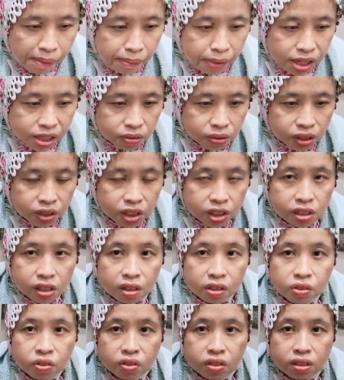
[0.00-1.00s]
pas mau
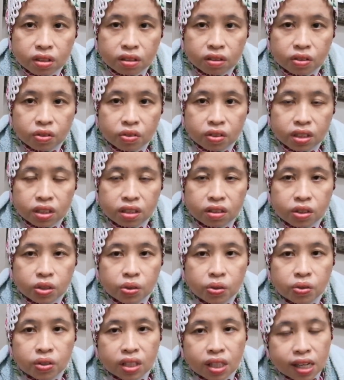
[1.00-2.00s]
desa
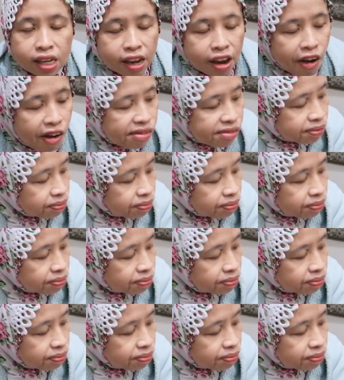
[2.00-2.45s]
cuti